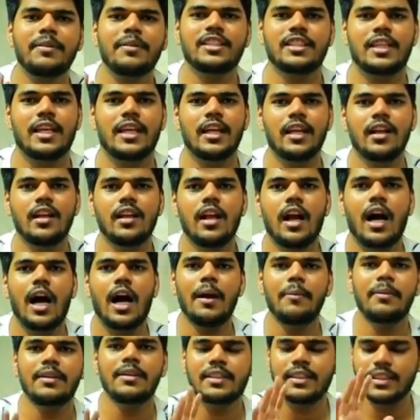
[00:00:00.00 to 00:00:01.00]
हाई
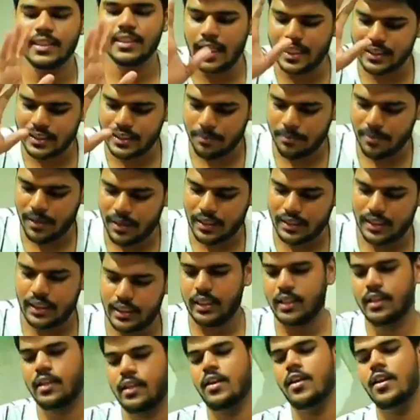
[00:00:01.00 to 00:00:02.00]
भेजिए हाई भेजते सारे सैंपल आ
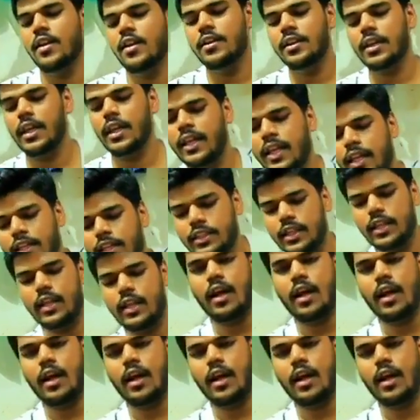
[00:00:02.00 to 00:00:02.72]
जाएंगे ये देखिए